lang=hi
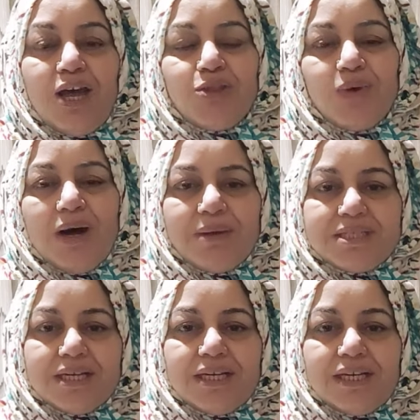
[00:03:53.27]
तो आप
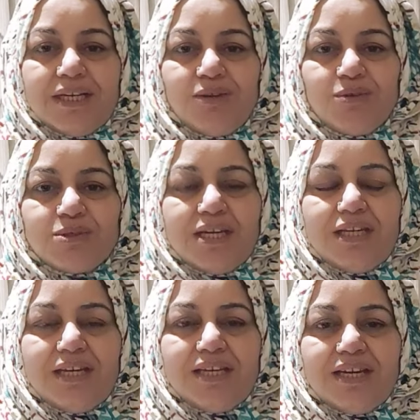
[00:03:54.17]
ऐसा करें उसके
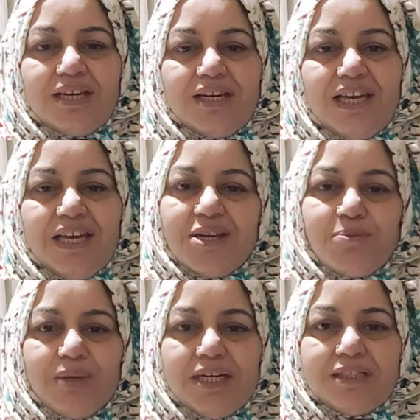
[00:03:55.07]
लिए ना एक
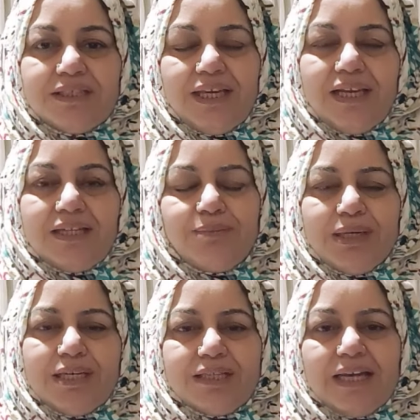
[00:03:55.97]
एक प्लेट एक
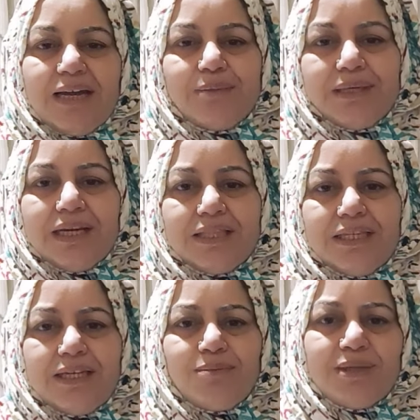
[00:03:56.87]
प्लेट दाल बना
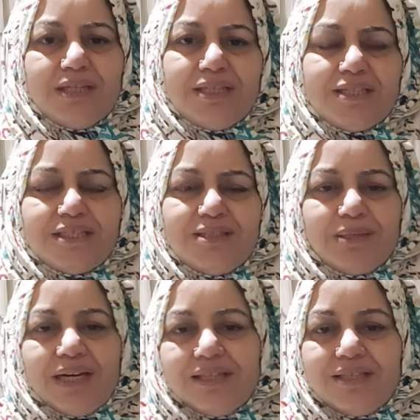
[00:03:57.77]
दें एक प्लेट खिचड़ी
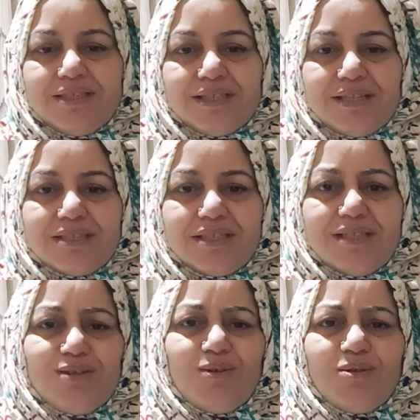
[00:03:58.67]
बना दें इस तरह से
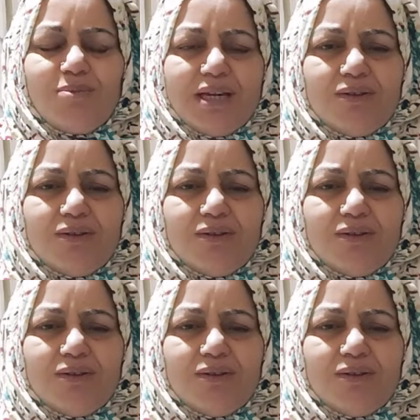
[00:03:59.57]
ना तो मैंने